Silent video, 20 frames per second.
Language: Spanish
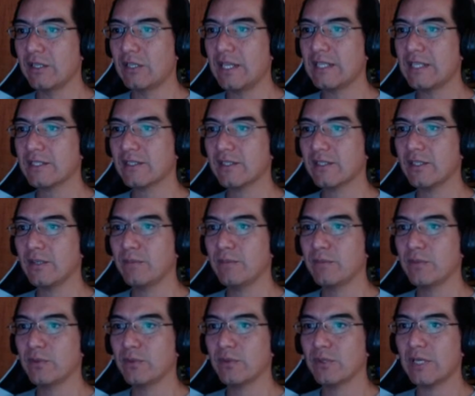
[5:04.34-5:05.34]
desktop
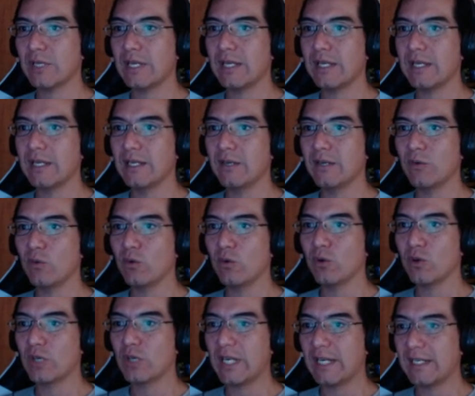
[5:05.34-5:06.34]
en
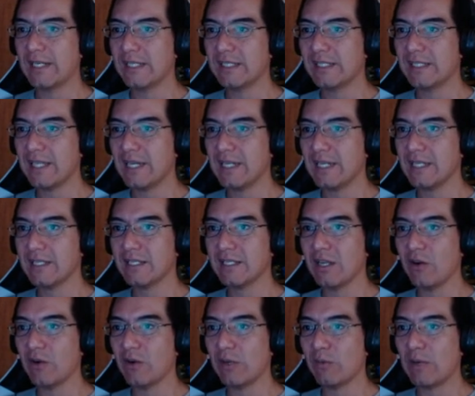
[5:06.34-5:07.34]
un quizá,
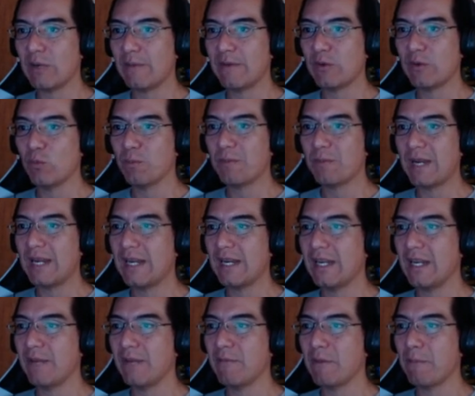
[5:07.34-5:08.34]
ahora voy a ver un
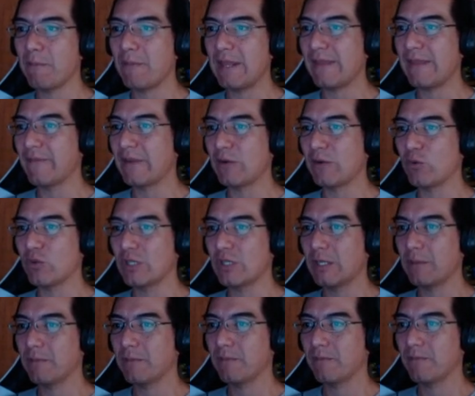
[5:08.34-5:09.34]
PLMP de
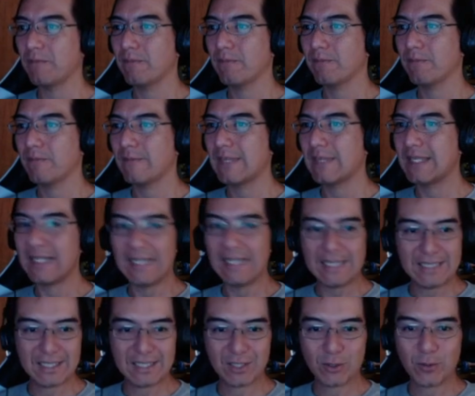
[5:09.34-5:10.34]

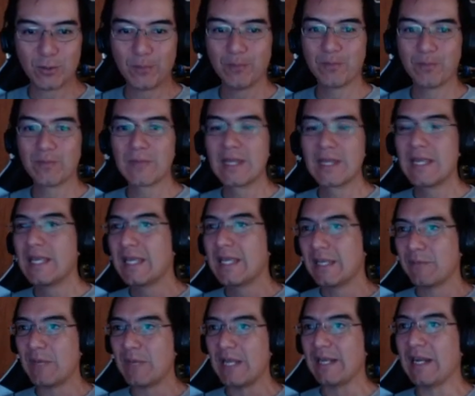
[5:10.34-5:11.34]
Listo.
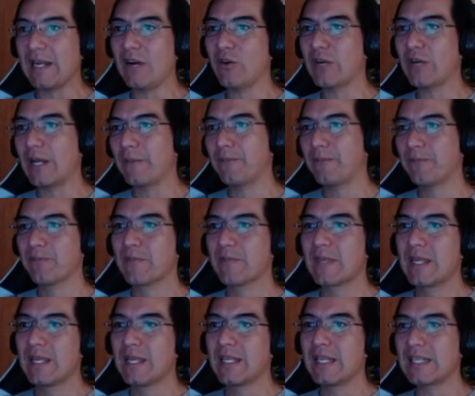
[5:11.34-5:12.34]
Bien, ahora
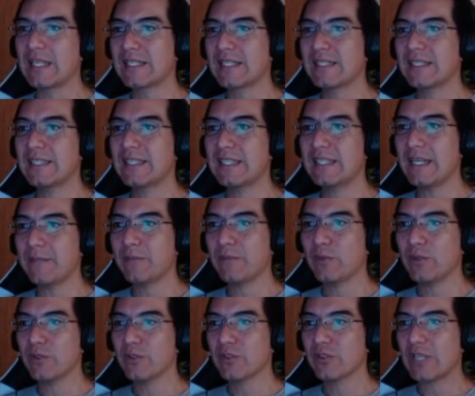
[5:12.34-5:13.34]

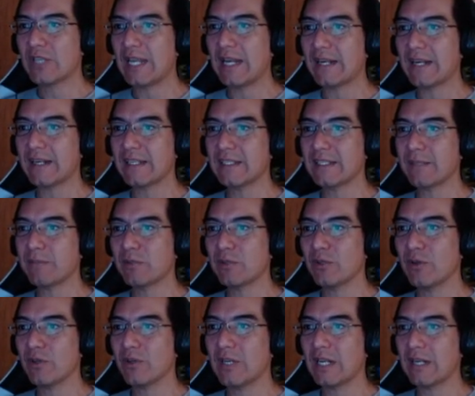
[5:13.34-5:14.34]
necesitamos el
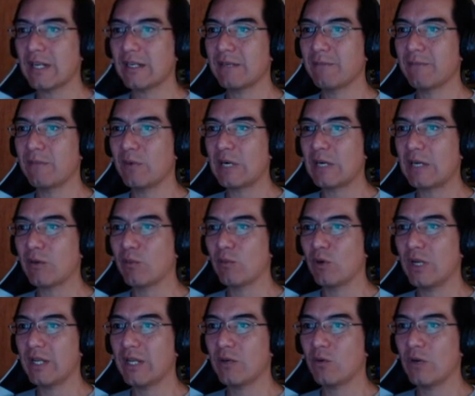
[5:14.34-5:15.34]
receptor, la
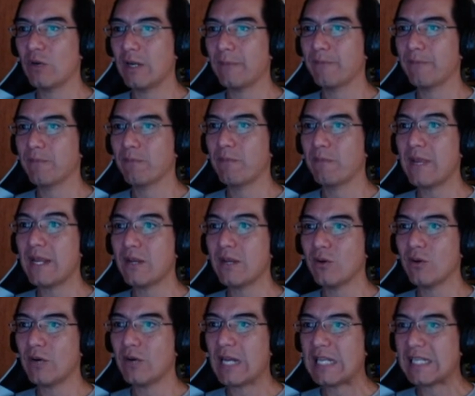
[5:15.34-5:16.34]
macromolécula,
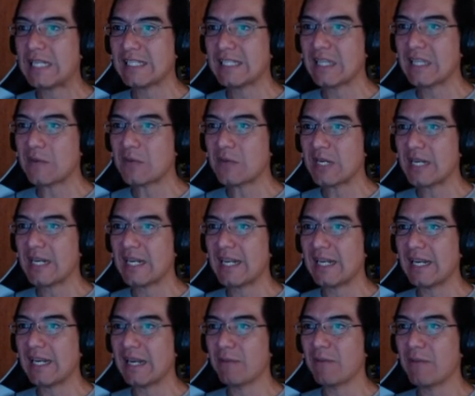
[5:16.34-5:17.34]
pero antes de abrirla
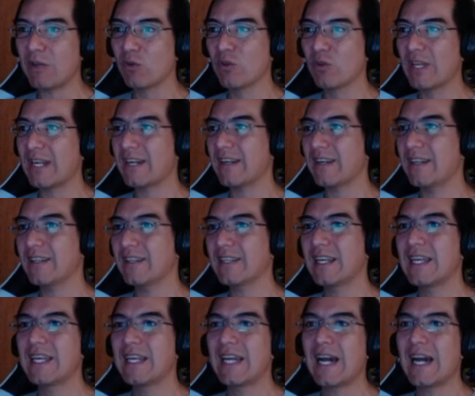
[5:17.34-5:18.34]
en el menú de grid,
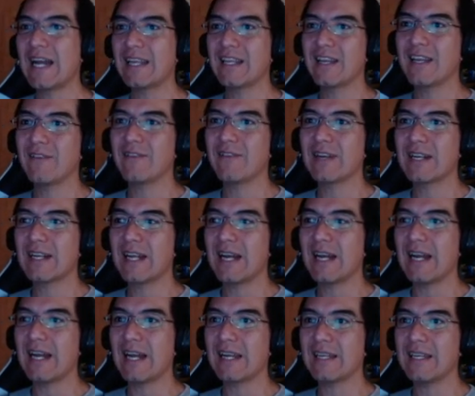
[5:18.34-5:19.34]
hay que
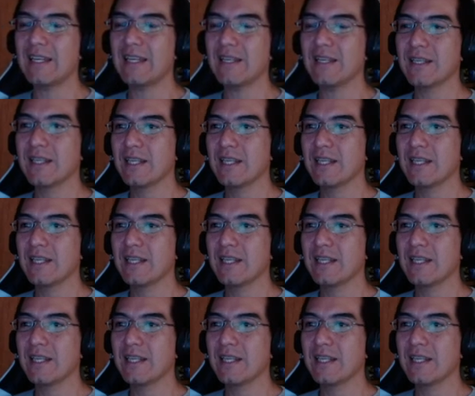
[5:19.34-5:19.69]
abrirla aquí.